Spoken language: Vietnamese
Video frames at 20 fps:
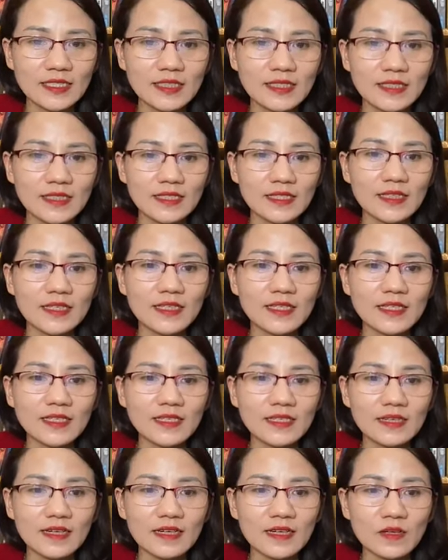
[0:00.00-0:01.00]
các anh chị
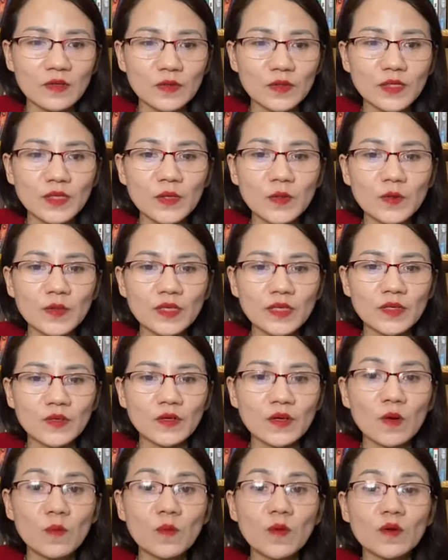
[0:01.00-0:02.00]
nghĩ rằng là có nhiều
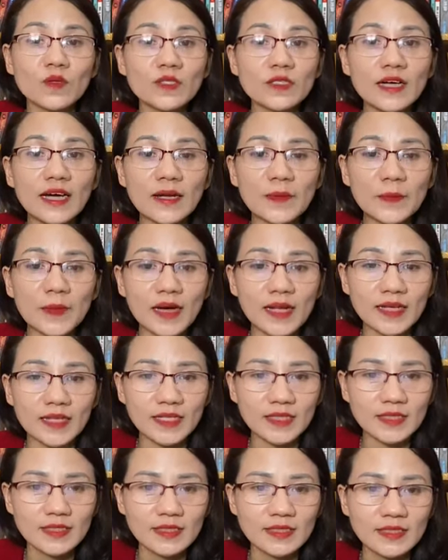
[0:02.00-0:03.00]
người không có thức ăn mà
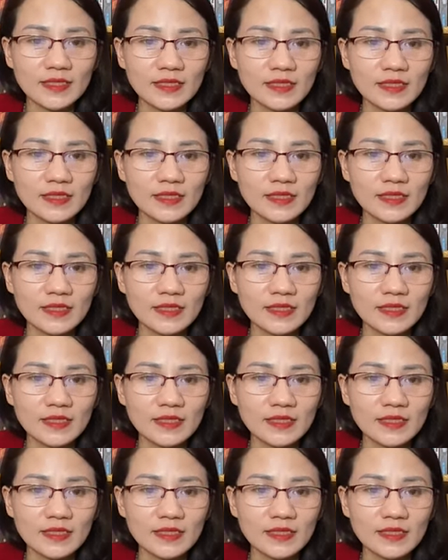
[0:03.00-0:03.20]
ăn